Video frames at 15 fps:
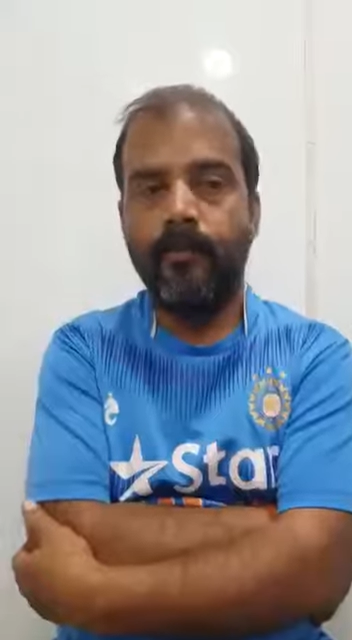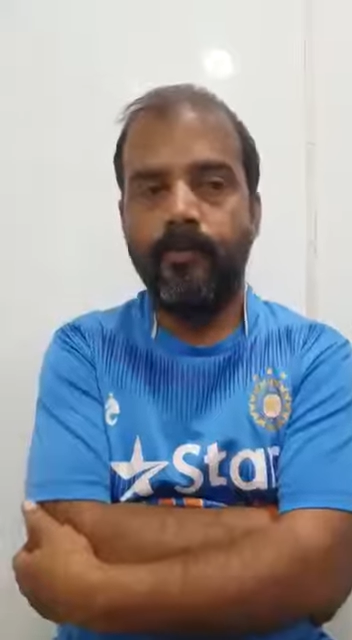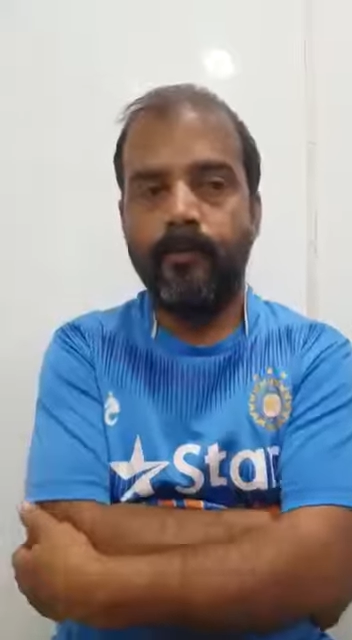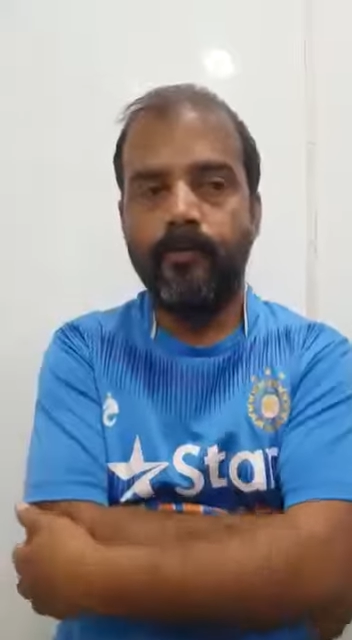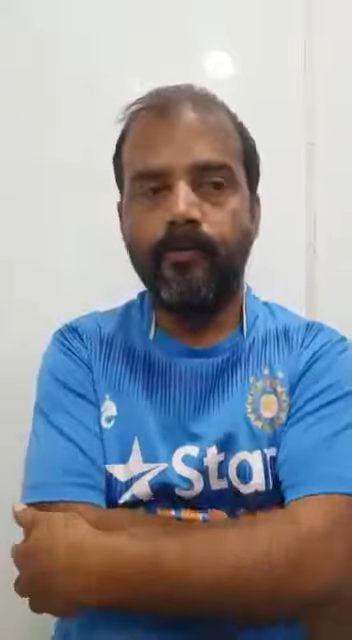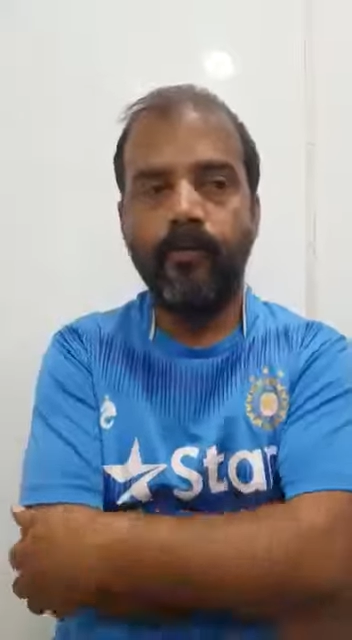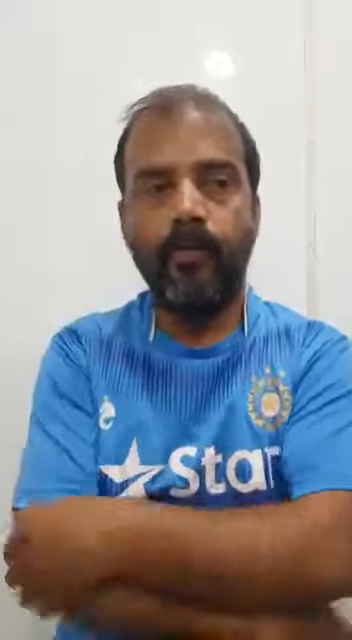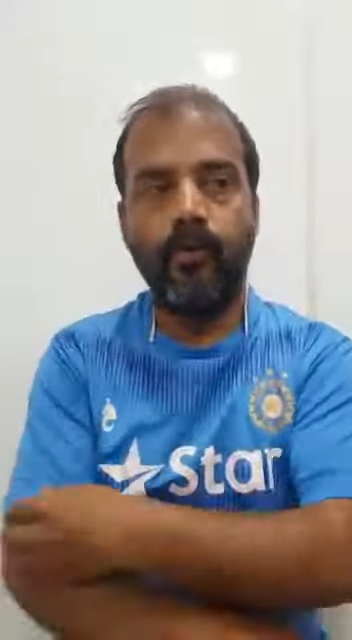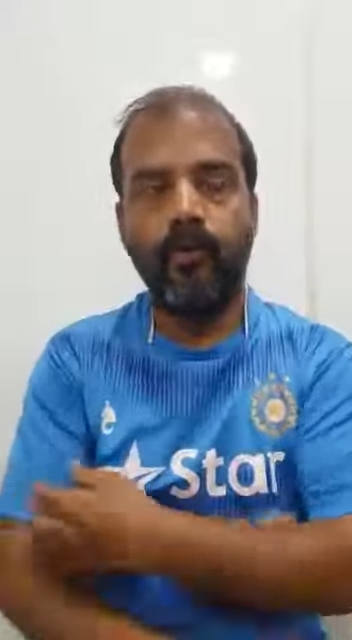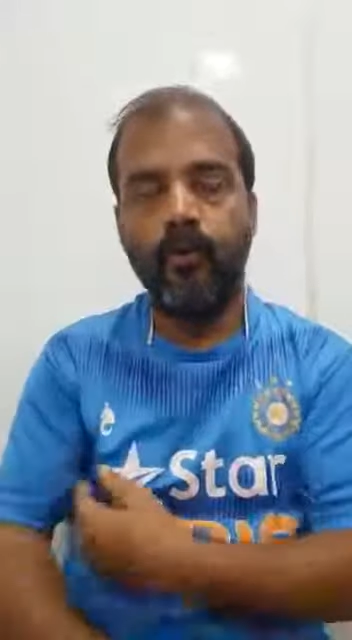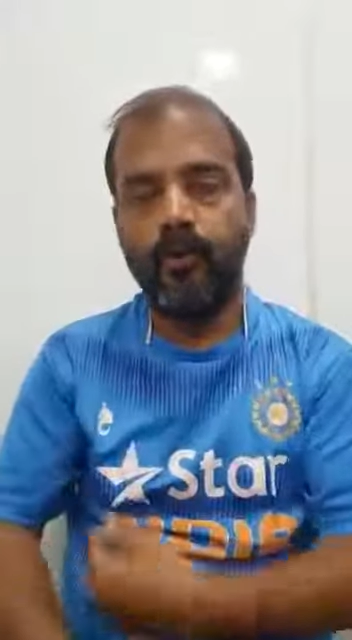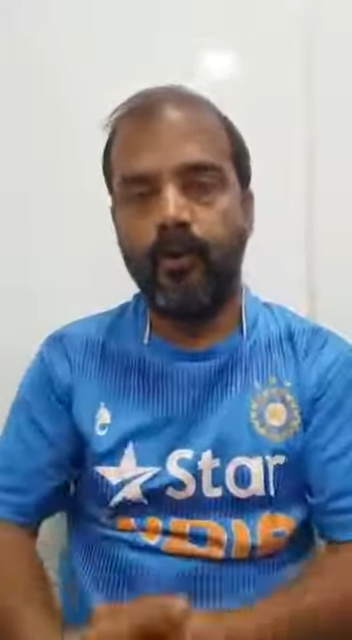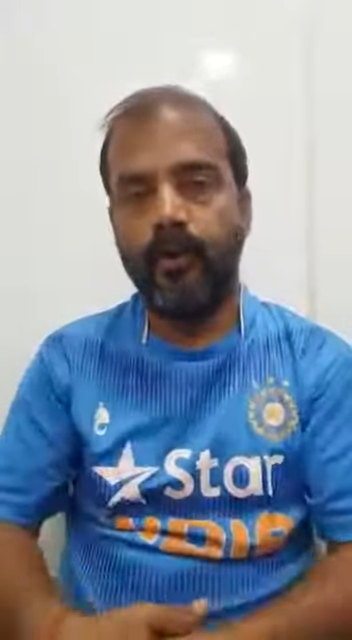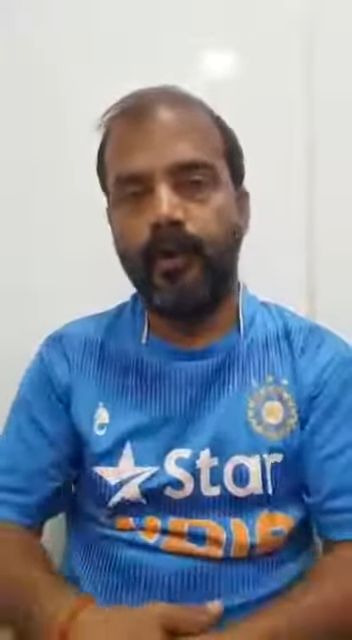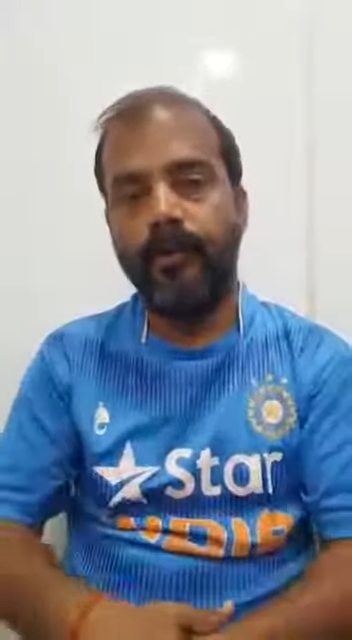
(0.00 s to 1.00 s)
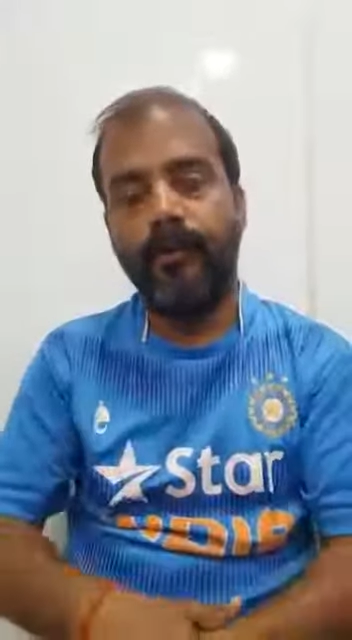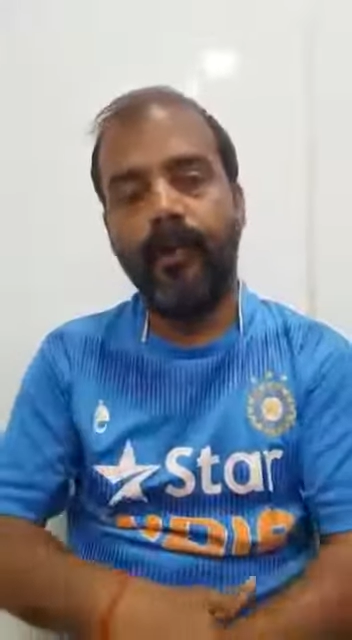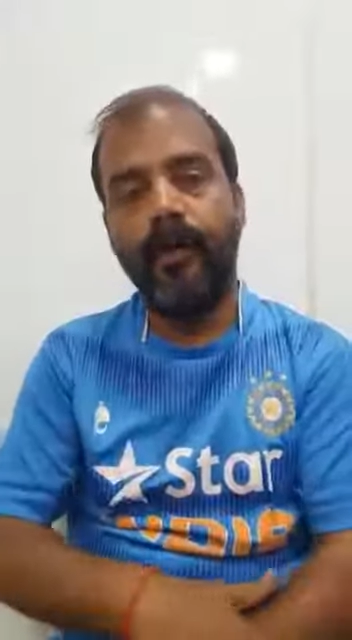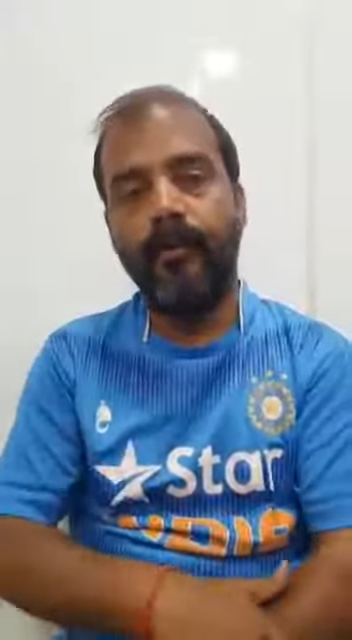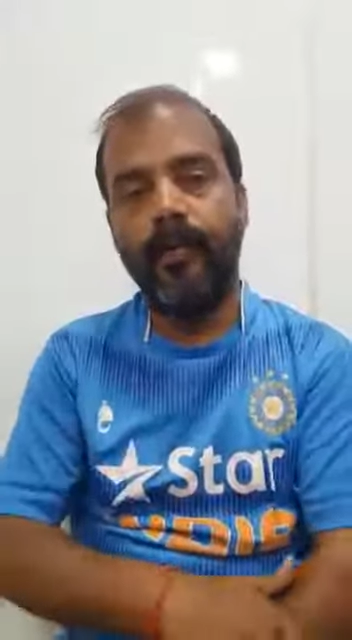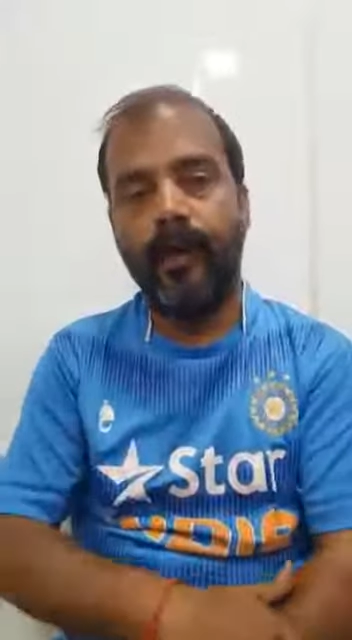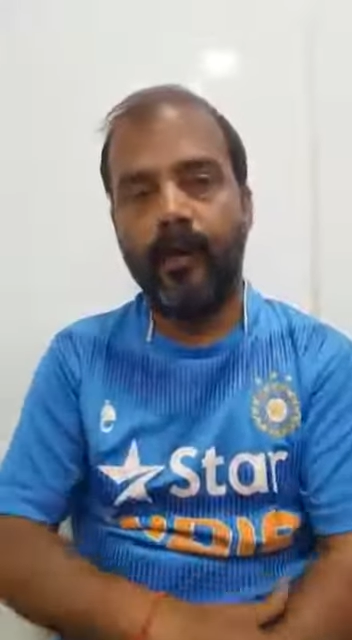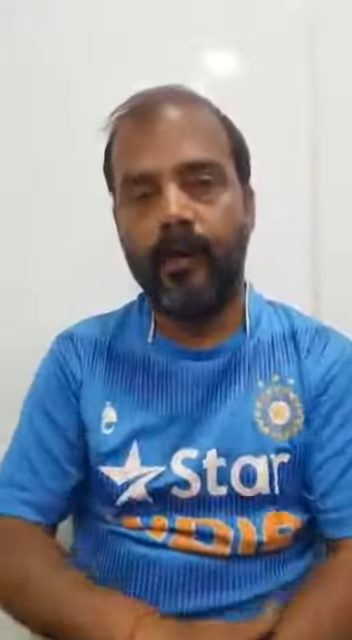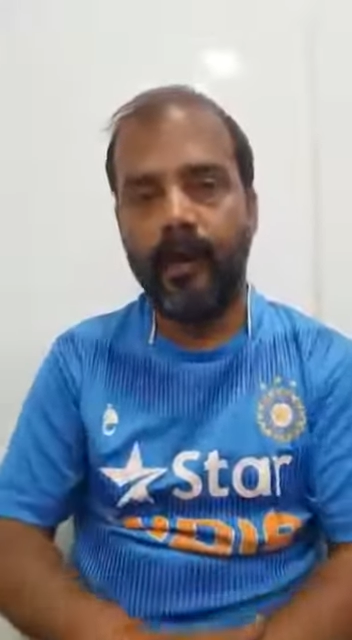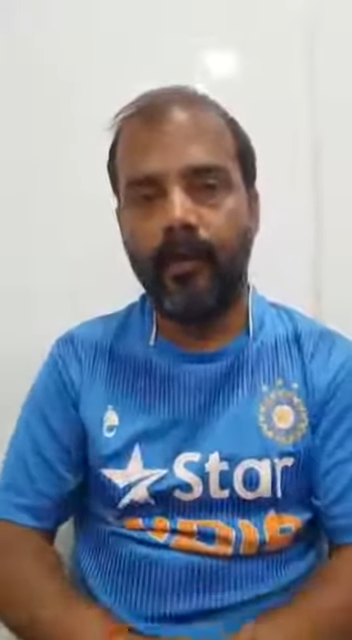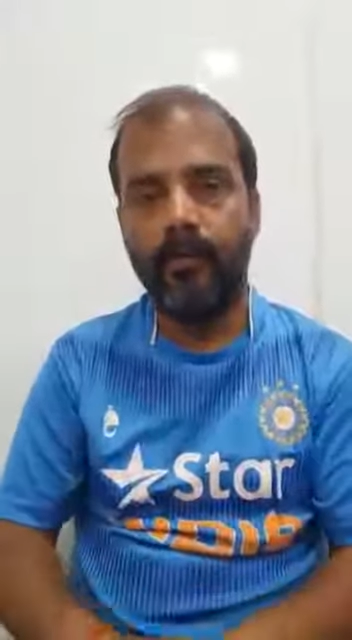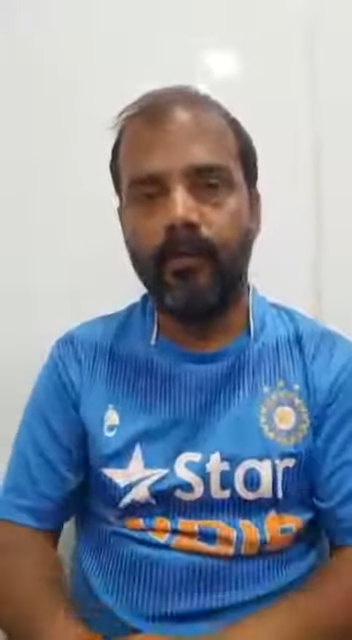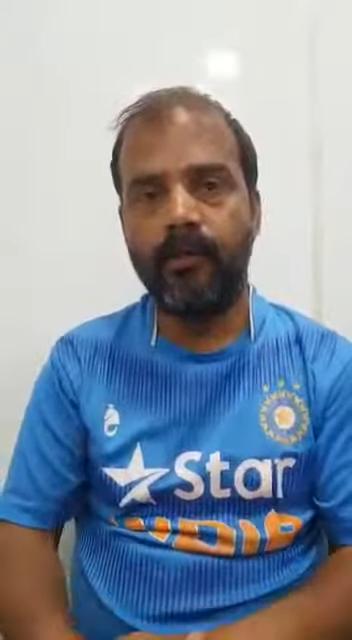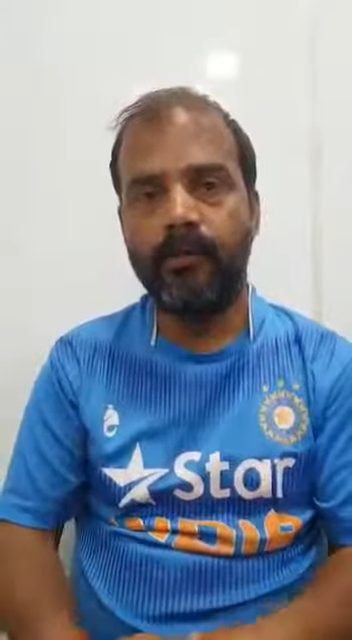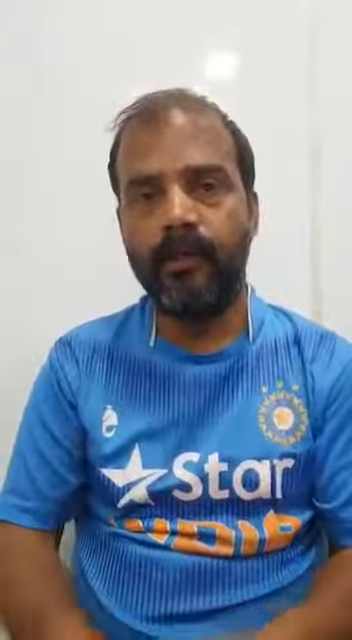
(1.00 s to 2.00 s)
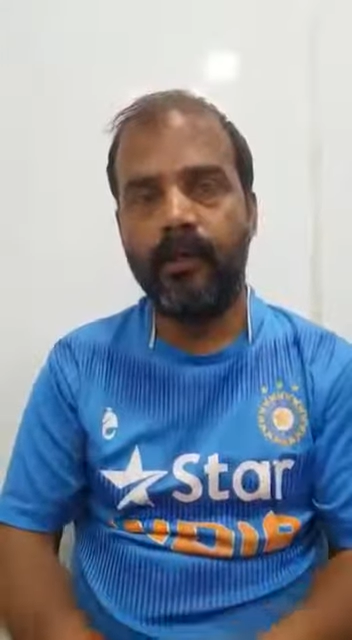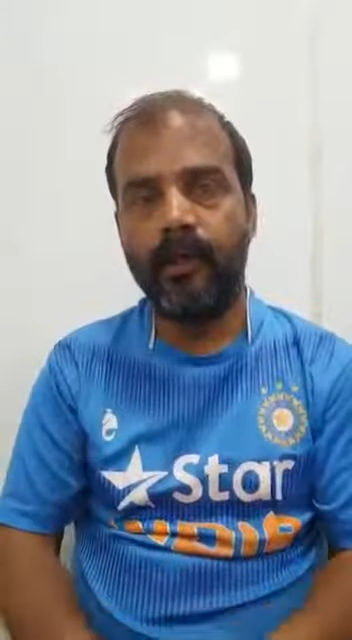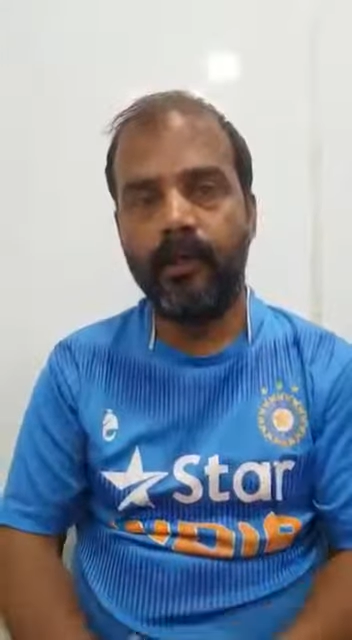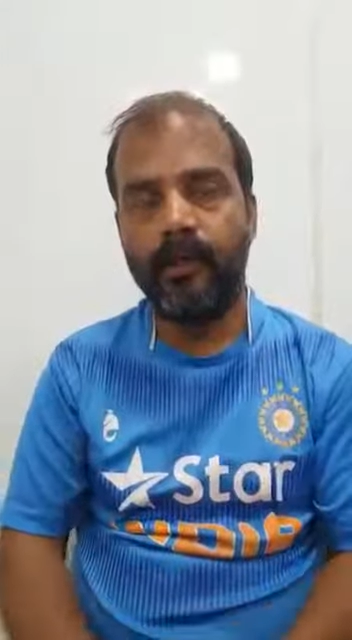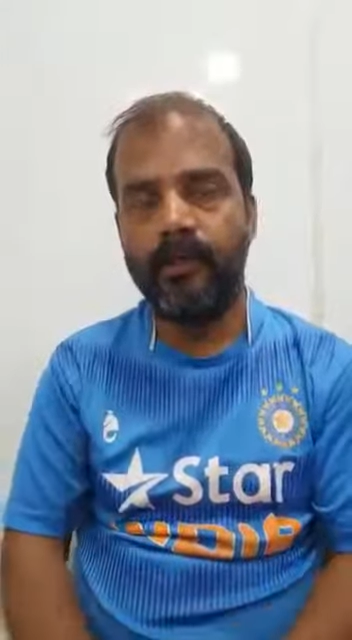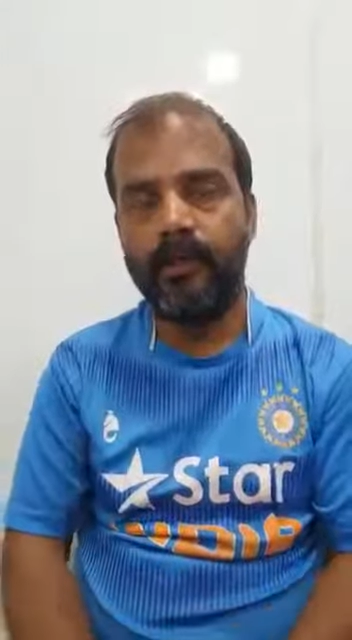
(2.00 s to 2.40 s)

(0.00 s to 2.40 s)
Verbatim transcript: पशुओं को की पहले व्याख्या होनी चाहिए